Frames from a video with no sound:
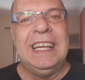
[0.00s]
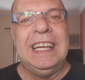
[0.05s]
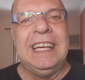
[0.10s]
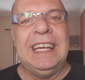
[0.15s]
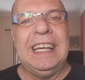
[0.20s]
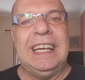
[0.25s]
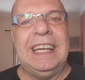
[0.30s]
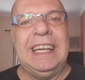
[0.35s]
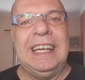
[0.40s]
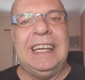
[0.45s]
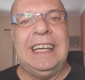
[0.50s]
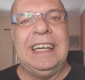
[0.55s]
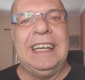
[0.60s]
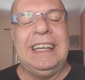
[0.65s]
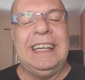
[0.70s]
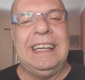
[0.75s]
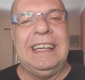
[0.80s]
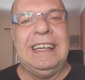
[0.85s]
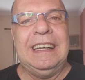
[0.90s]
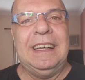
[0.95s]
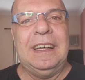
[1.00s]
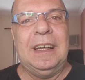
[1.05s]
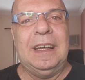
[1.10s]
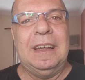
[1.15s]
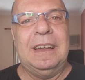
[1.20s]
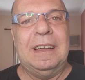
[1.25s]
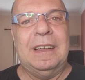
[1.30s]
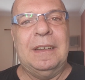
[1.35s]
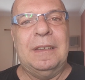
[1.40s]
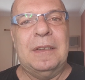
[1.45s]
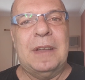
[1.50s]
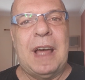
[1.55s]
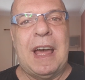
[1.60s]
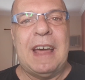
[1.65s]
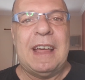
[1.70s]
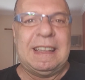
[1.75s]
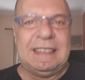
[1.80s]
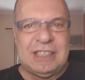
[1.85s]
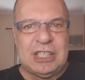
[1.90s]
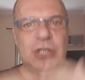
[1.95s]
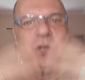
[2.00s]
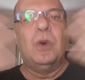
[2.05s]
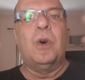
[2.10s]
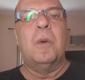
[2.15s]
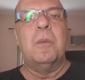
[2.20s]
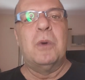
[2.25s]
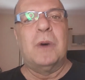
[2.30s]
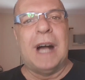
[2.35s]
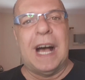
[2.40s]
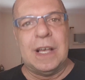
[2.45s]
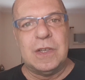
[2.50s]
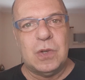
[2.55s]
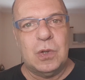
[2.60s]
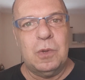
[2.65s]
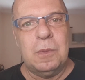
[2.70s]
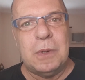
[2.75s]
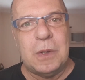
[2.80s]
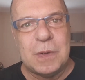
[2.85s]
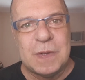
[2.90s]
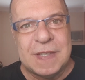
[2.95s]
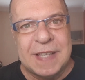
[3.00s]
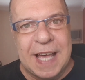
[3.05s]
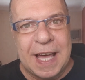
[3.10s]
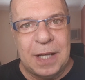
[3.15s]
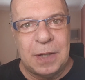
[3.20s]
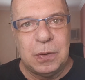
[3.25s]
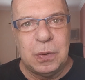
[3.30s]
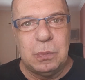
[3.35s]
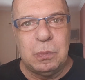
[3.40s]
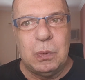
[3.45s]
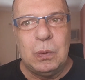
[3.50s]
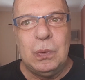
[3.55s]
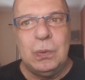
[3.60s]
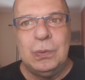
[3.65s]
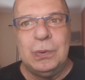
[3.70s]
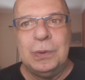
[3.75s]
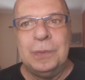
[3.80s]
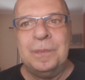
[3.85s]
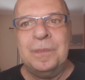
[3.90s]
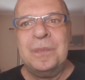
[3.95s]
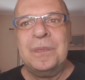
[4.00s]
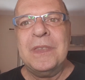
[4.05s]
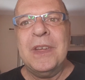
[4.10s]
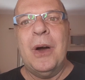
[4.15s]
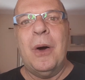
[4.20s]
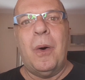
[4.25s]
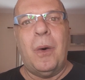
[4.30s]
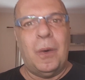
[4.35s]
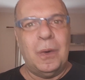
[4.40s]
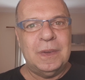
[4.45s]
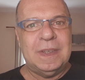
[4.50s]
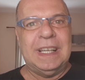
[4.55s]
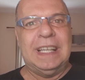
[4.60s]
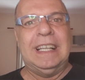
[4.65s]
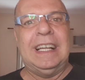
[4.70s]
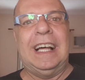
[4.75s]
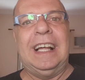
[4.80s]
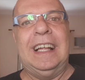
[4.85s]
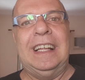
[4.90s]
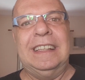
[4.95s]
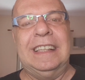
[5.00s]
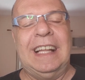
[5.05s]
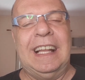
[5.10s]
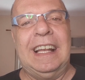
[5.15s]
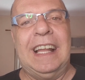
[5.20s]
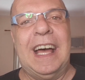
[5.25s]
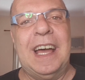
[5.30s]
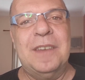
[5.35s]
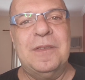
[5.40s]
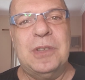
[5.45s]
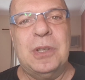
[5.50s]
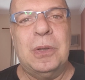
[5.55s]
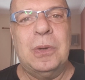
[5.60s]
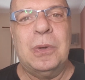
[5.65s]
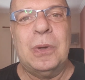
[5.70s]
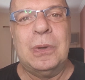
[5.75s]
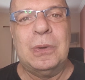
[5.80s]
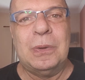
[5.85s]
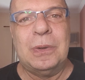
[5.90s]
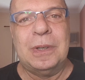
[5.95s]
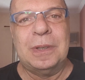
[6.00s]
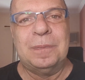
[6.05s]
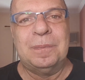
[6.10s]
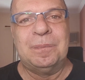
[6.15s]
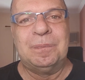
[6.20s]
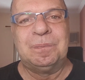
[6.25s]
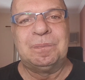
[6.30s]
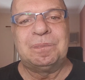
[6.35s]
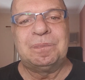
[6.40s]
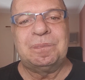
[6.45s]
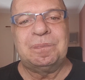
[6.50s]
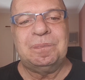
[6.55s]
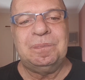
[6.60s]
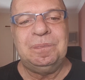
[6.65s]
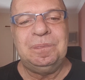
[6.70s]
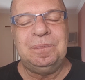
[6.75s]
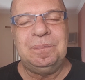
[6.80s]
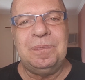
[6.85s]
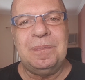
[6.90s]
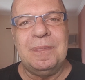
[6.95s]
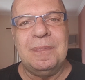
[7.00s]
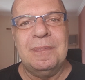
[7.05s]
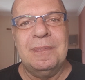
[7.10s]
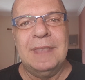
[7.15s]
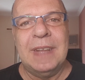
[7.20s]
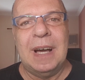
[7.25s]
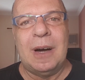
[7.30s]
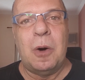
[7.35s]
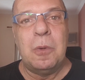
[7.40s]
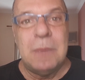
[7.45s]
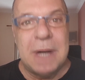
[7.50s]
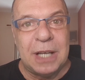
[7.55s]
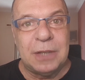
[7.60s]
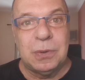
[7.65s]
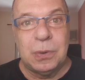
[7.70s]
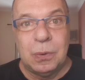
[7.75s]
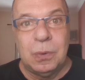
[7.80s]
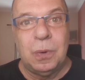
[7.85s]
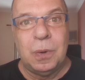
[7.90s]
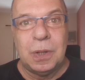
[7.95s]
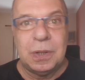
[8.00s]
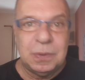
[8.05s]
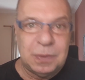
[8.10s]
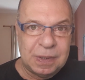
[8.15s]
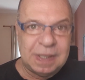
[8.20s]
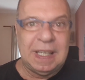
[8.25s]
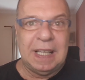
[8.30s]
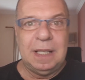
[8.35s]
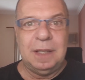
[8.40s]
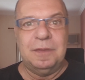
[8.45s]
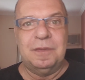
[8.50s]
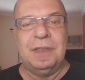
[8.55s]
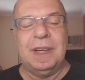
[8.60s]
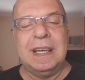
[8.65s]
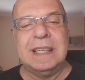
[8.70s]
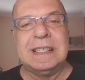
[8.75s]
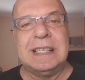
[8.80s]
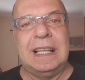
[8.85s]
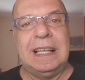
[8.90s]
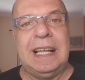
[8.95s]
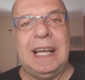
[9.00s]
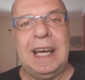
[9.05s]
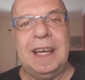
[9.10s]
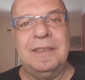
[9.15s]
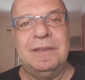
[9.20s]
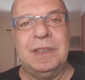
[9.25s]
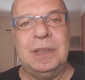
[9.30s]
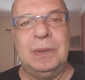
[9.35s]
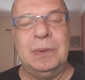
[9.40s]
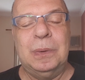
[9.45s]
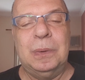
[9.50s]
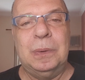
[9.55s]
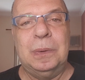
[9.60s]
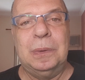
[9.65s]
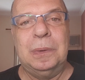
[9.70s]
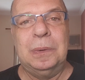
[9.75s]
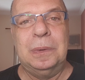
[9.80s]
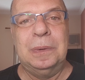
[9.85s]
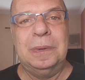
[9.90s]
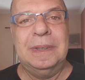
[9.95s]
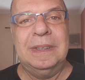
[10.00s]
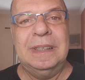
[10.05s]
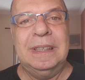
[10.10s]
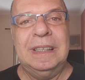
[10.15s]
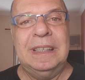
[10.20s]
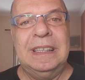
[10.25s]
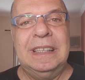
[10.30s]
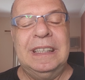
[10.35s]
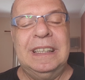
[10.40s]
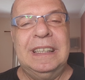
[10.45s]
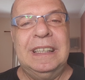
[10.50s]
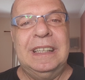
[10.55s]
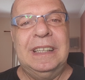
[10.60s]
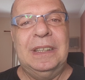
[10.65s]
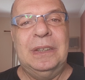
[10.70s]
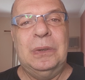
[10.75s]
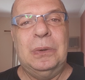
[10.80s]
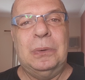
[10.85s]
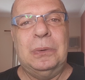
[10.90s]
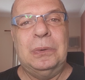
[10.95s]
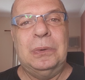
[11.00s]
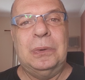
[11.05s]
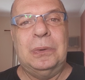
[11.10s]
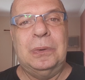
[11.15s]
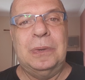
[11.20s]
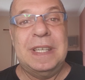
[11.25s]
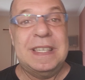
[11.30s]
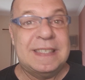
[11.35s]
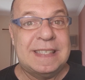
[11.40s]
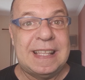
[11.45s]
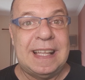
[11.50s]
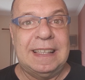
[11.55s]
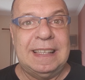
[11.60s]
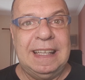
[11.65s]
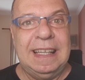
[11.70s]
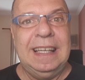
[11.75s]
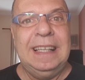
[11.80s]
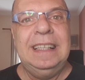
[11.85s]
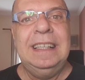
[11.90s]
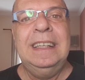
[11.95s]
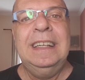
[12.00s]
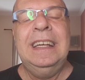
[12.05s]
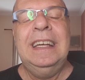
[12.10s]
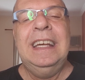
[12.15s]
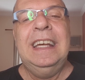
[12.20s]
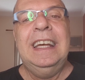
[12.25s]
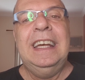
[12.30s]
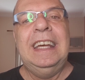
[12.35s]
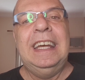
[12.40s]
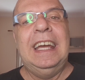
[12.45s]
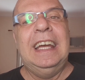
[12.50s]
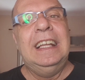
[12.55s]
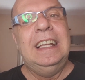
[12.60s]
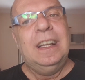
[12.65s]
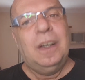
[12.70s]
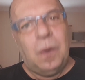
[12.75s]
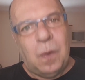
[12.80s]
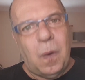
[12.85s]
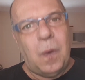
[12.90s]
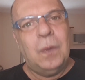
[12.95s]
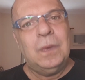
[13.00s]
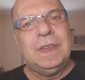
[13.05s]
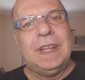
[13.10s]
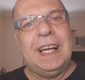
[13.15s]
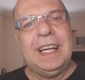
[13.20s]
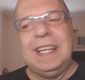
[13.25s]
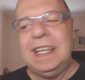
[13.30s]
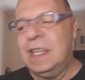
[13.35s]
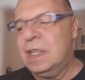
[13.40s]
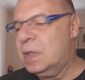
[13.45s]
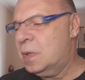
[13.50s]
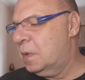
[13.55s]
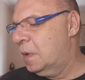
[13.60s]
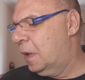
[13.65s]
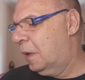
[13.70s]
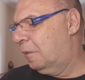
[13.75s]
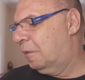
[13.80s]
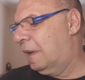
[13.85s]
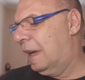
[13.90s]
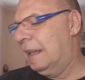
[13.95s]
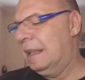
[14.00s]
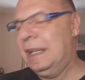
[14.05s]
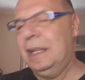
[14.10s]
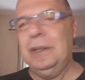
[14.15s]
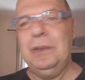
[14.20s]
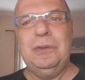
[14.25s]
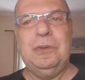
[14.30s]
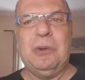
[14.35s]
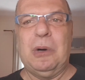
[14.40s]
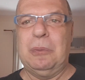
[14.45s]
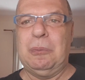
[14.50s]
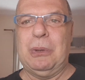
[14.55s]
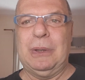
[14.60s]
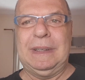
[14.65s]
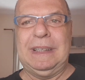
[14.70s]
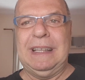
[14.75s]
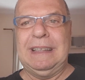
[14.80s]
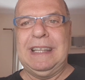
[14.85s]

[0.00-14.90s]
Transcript: é, é, tido como caso número zero no mundo. Ontem, na, na live do doutor Alberto Gordo, que ele fez a live no, no, no Insta dele, ele conta isso e eu falei, não vou poder